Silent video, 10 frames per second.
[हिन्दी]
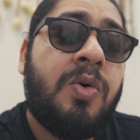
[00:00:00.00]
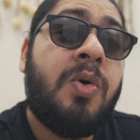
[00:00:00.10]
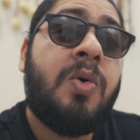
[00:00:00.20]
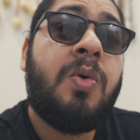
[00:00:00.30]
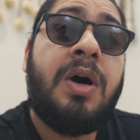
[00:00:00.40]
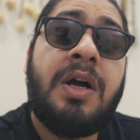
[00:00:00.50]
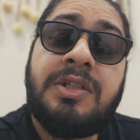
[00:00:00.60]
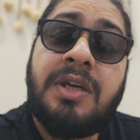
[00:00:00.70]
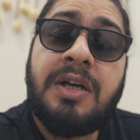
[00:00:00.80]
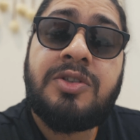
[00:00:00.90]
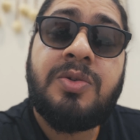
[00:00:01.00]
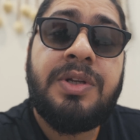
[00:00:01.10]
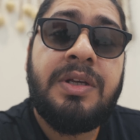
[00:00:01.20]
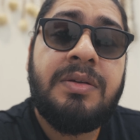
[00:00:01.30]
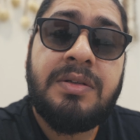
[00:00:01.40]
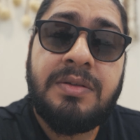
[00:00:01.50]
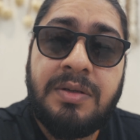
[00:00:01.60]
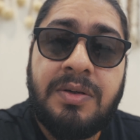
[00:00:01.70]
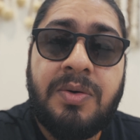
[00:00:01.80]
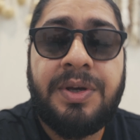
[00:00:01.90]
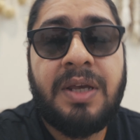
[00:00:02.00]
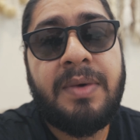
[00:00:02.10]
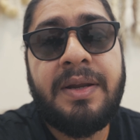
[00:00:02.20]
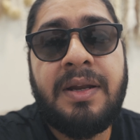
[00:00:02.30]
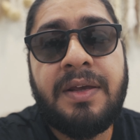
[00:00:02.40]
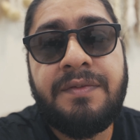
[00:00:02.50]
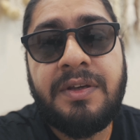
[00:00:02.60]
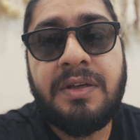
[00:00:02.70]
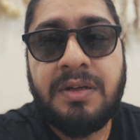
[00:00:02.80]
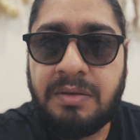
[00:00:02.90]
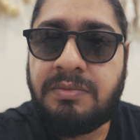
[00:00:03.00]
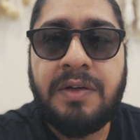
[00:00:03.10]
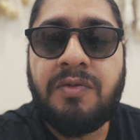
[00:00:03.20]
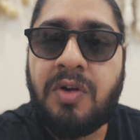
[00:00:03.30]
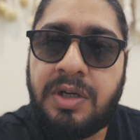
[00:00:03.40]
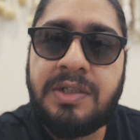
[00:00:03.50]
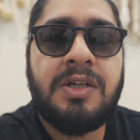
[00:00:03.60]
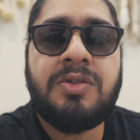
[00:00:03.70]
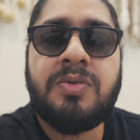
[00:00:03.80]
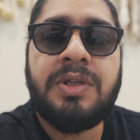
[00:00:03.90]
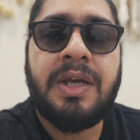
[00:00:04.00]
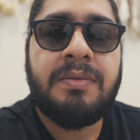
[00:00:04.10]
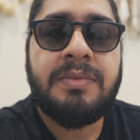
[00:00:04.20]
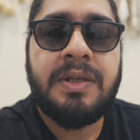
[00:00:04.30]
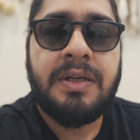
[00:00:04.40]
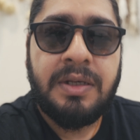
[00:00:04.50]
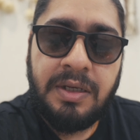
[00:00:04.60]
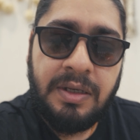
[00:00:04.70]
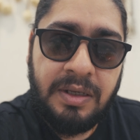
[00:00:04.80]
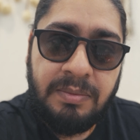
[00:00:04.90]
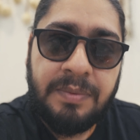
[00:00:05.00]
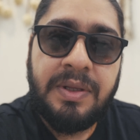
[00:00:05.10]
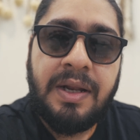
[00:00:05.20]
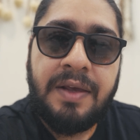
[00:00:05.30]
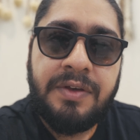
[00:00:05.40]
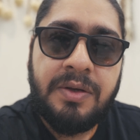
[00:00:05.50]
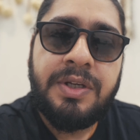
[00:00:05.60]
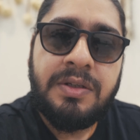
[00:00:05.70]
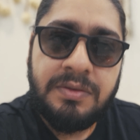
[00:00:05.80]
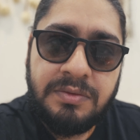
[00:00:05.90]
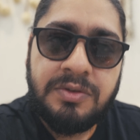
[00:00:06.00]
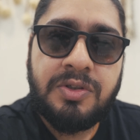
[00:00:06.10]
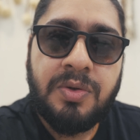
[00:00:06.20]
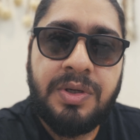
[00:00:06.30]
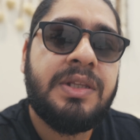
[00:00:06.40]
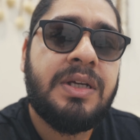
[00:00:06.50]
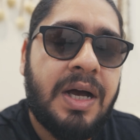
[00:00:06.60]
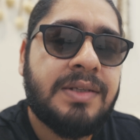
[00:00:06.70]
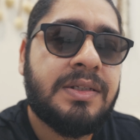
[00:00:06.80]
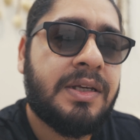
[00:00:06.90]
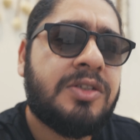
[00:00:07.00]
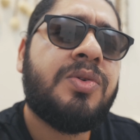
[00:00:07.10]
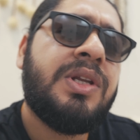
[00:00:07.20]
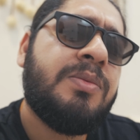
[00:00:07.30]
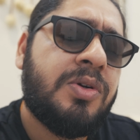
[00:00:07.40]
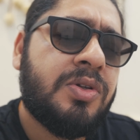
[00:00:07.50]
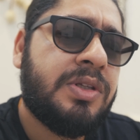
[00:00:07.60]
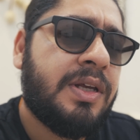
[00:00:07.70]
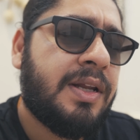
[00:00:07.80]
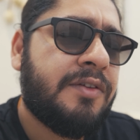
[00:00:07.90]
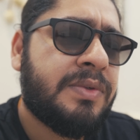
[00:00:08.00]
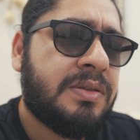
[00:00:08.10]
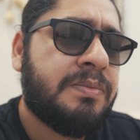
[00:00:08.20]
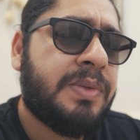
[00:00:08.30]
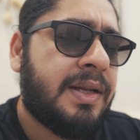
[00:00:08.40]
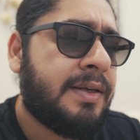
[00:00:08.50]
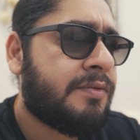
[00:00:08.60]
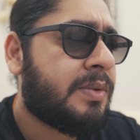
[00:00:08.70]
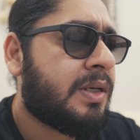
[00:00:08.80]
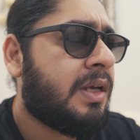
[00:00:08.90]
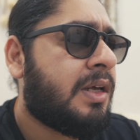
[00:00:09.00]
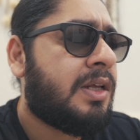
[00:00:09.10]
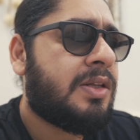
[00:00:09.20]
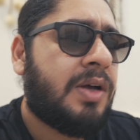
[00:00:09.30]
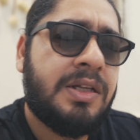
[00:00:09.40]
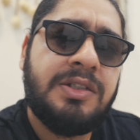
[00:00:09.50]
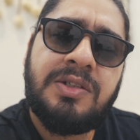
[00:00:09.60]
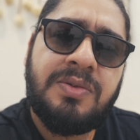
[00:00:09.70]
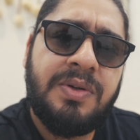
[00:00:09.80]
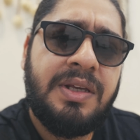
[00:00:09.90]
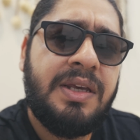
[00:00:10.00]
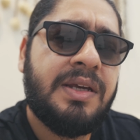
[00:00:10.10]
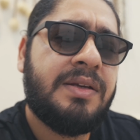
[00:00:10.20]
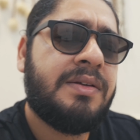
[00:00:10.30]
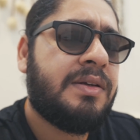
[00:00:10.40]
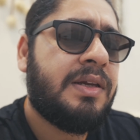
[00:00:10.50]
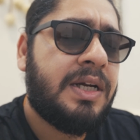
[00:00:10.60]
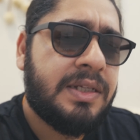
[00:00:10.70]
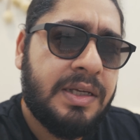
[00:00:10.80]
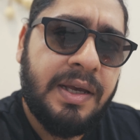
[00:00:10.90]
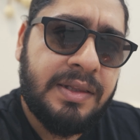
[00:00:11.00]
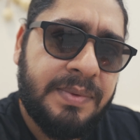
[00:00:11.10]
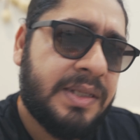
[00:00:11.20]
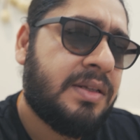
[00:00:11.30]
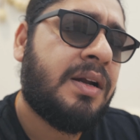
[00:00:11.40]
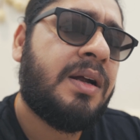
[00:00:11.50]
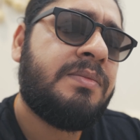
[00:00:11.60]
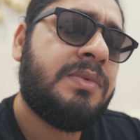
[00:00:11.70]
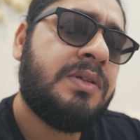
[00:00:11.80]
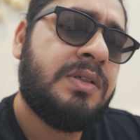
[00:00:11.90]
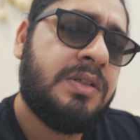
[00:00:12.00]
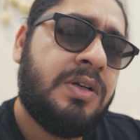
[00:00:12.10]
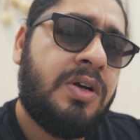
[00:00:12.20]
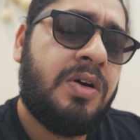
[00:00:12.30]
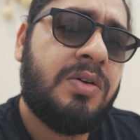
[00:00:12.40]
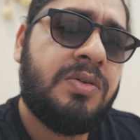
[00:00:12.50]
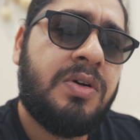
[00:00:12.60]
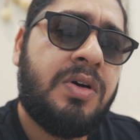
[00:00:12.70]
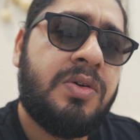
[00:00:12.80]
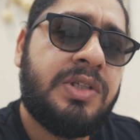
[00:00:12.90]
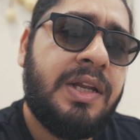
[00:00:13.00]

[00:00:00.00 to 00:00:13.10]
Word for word: ओ हो आज क्या स्टोरी होगी हमारी लाइफ की हम ये व्लॉग इसीलिए शुरू किया हमने कि हम अपनी लाइफ की कोई स्टोरी दिखा सकें स्टोरी बहुत होती है लाइफ में सिंपल लाइफ में तो आज की स्टोरी यही है कि लड़की की है तबीयत खराब उसे